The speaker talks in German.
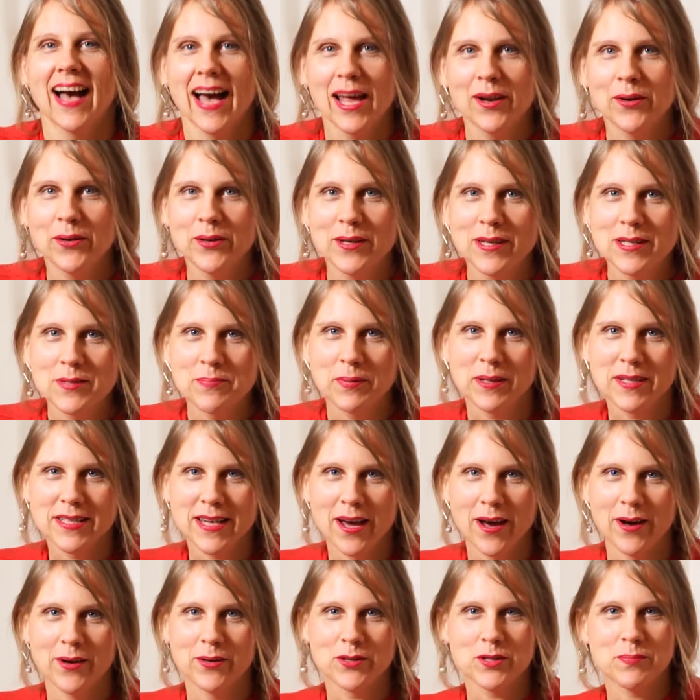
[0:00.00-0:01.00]
Hallo, hier ist
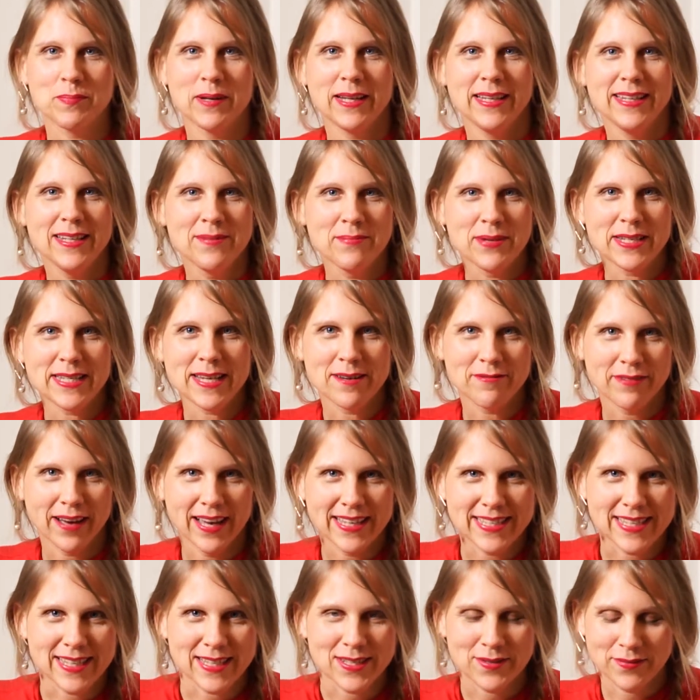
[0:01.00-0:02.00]
Britta aus Berlin mit der
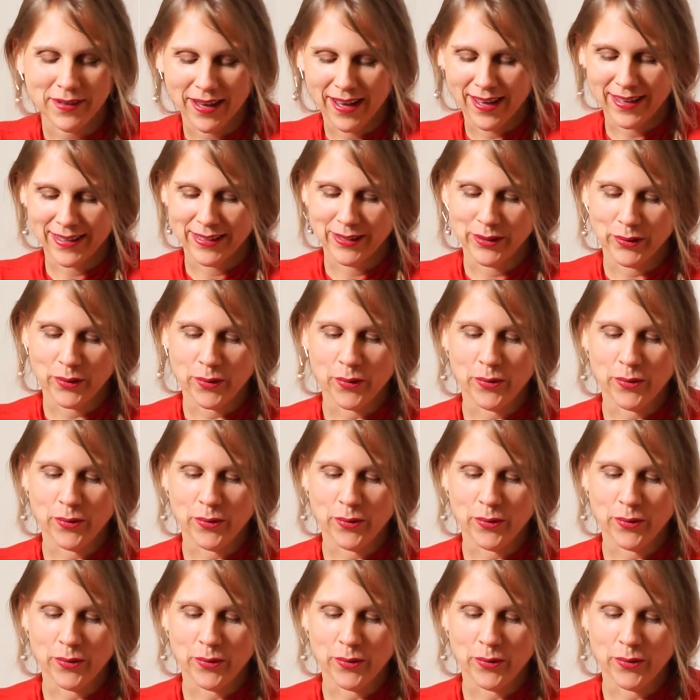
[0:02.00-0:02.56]
Freitagsfrage.